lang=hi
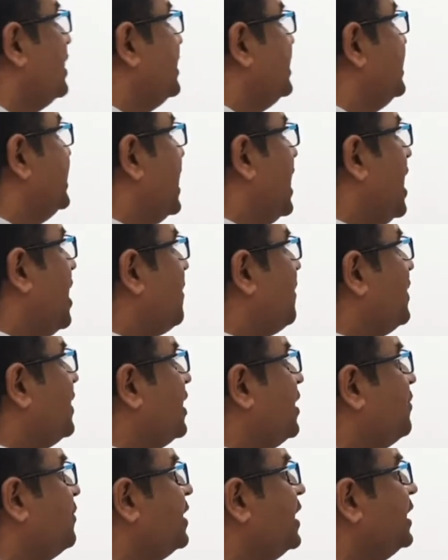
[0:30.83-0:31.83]
यहां पर
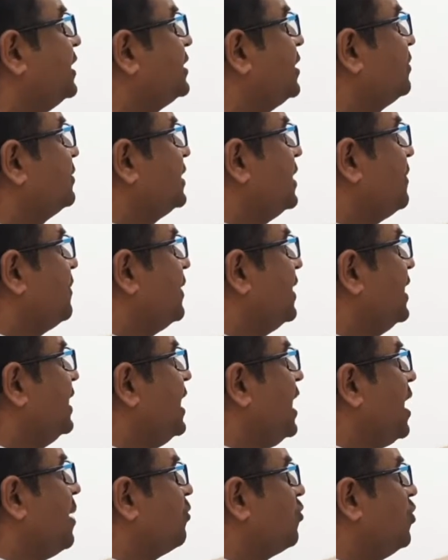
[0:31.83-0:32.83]
हमने सबसे पहले
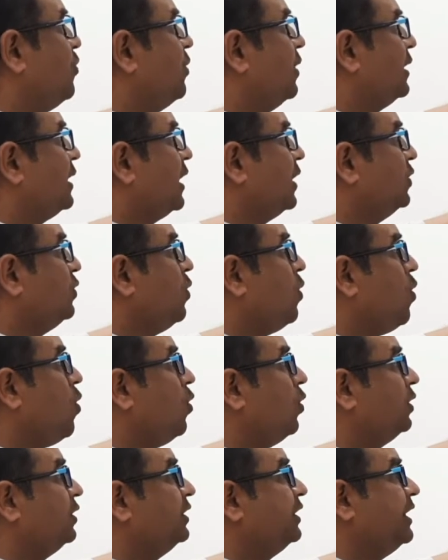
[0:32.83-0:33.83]
आपको बता दू
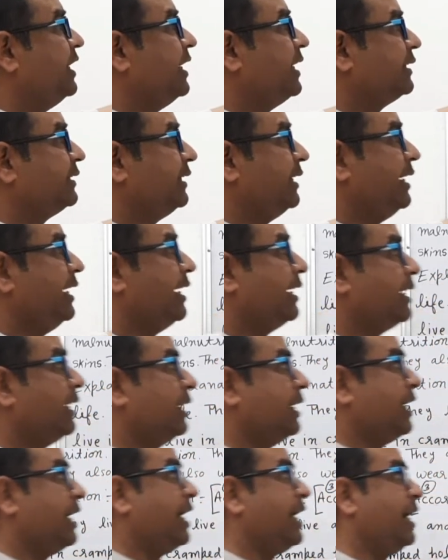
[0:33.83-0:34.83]
ऑन देर से
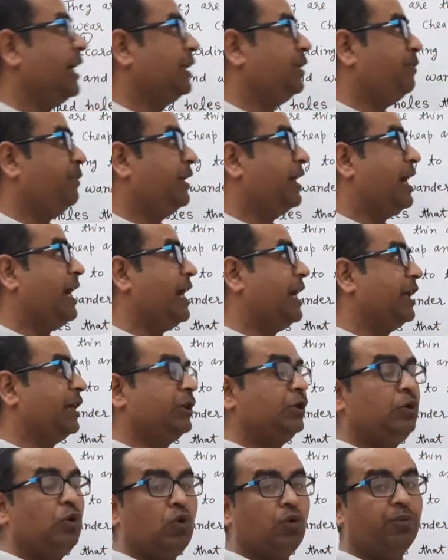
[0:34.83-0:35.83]
लेकर एज बिग
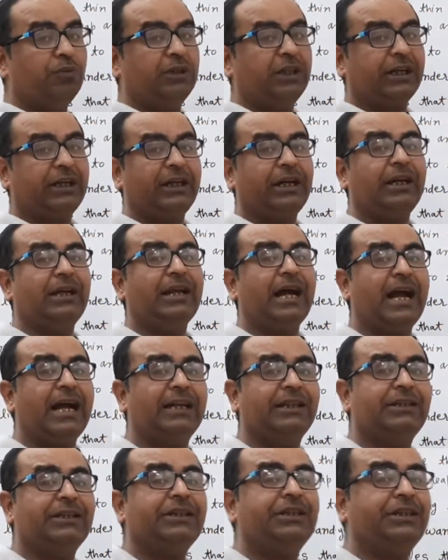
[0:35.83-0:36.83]
एज डूम तक की
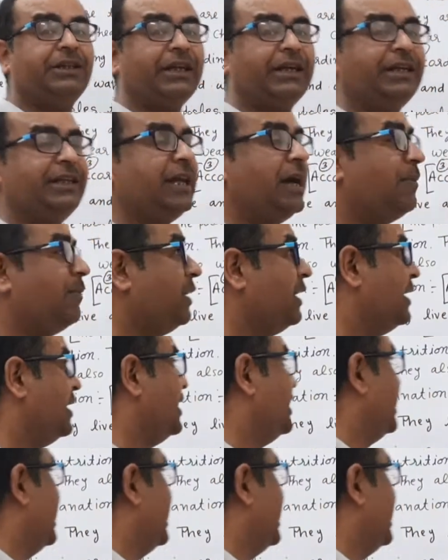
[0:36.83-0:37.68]
लाइन स्टेंजा में ली